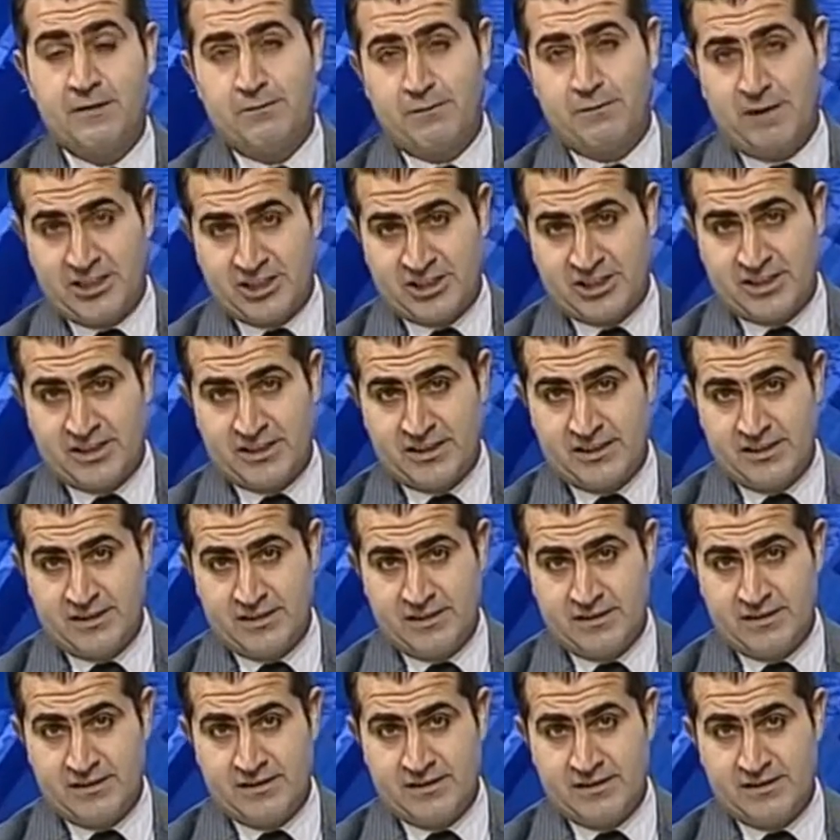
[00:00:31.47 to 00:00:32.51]
Başkanı
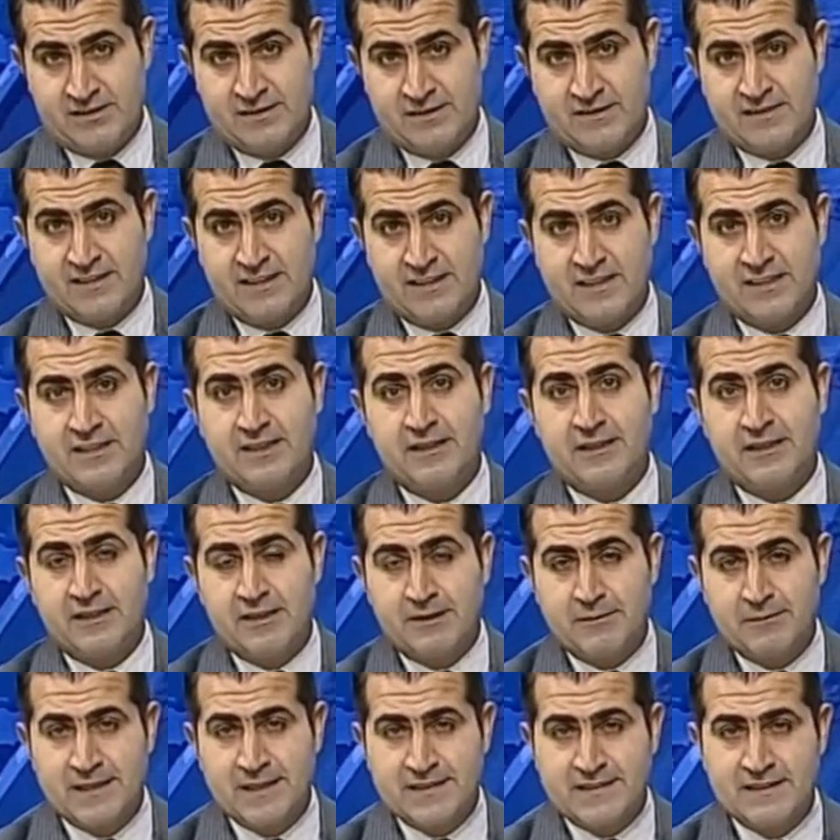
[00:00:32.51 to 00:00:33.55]
Sayın
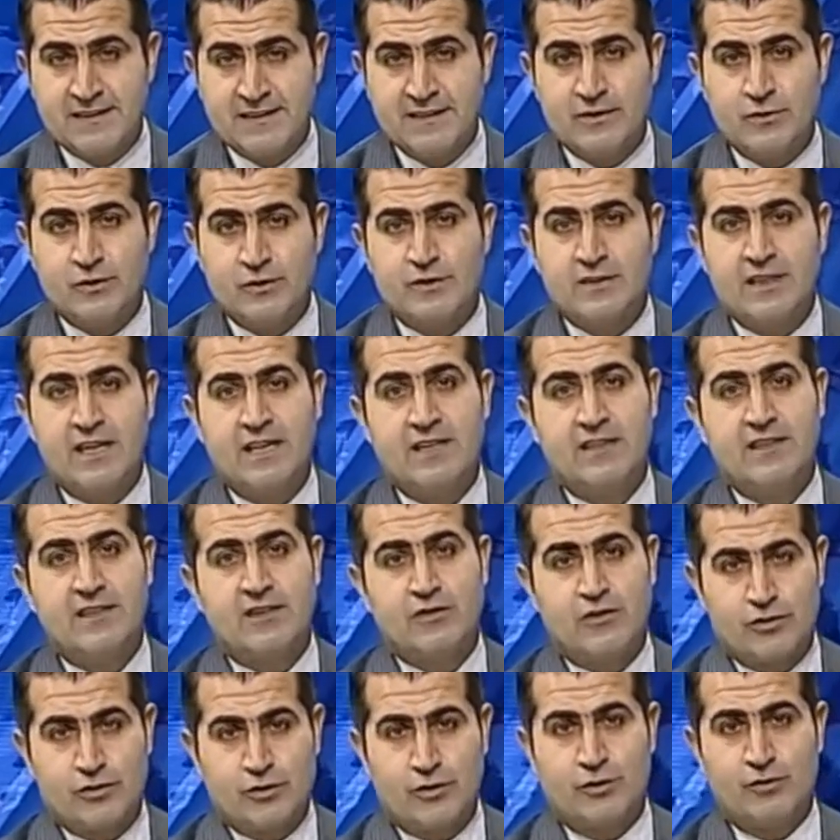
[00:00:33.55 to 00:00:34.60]
Metin Yüksel
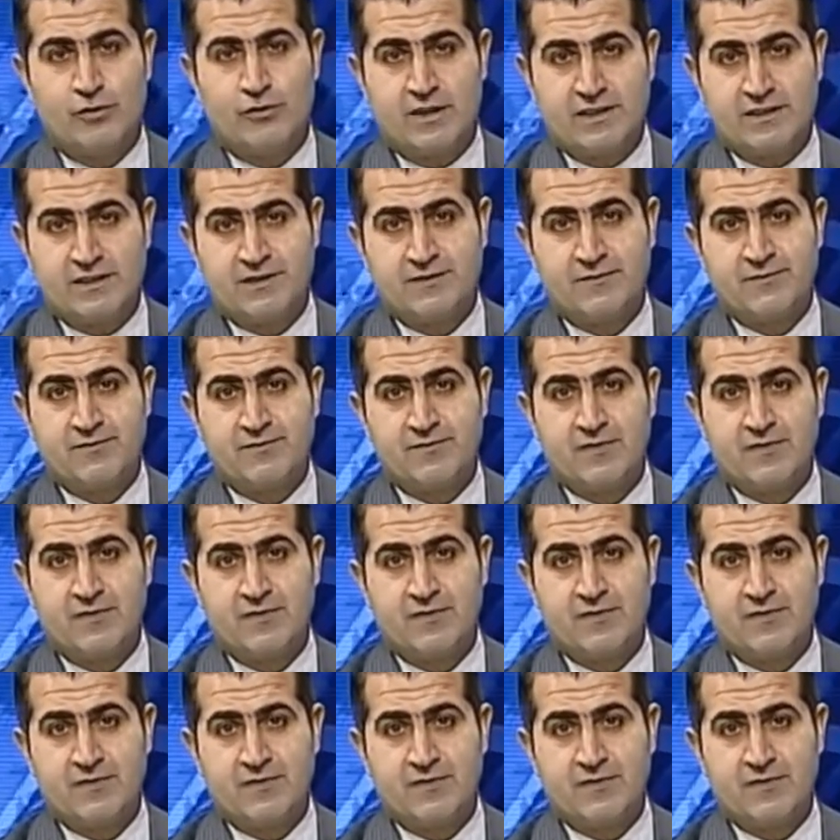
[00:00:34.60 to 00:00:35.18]
Koçoğlu var.